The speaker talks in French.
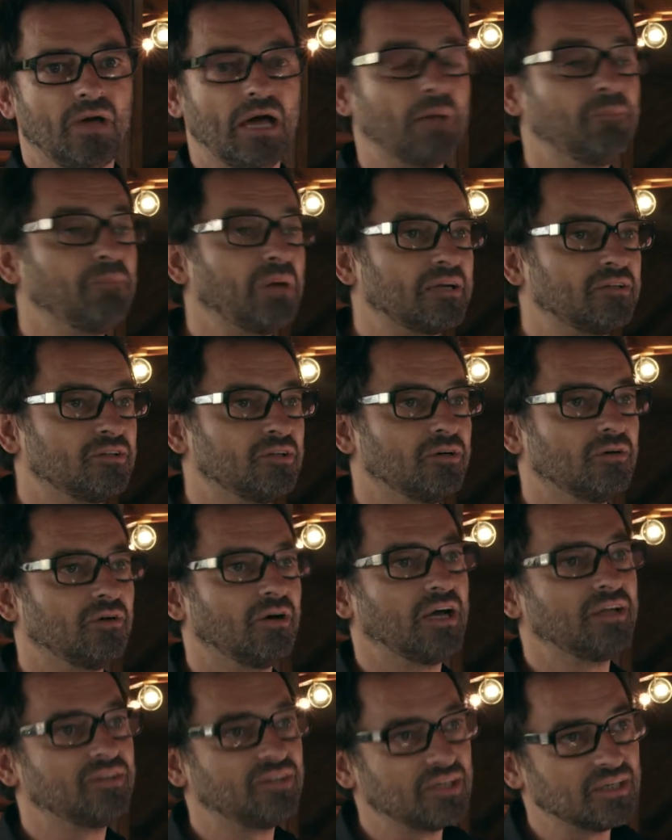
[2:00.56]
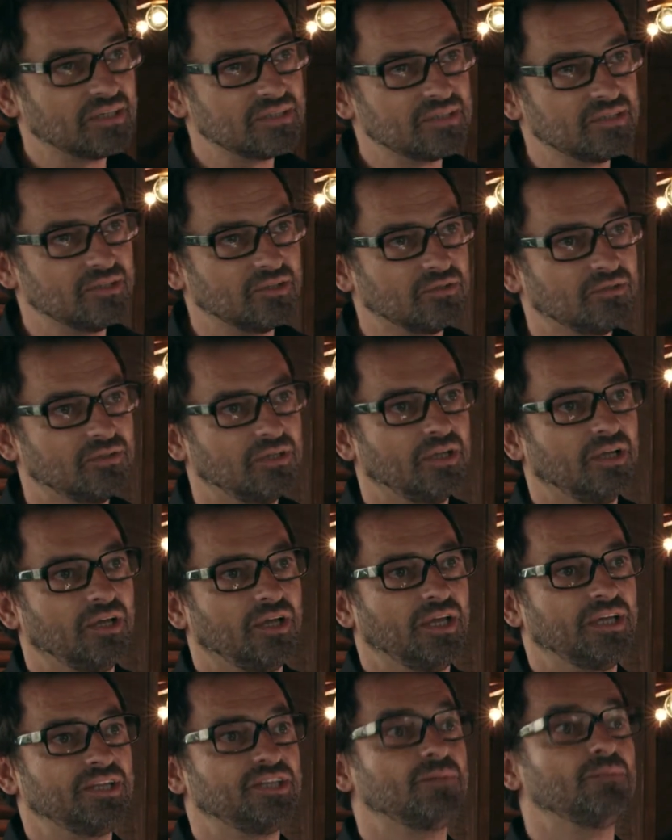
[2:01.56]
impactant, intéressant
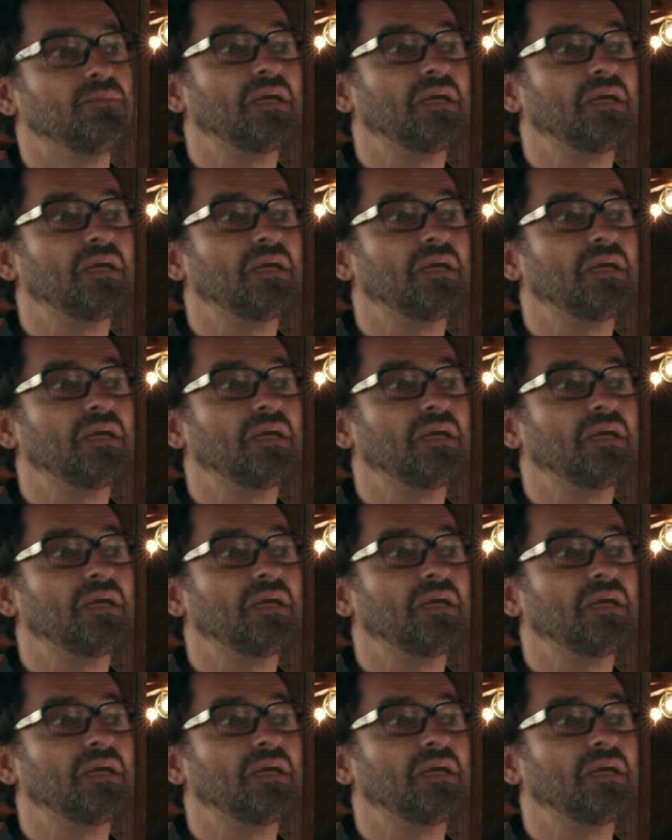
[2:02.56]
et qui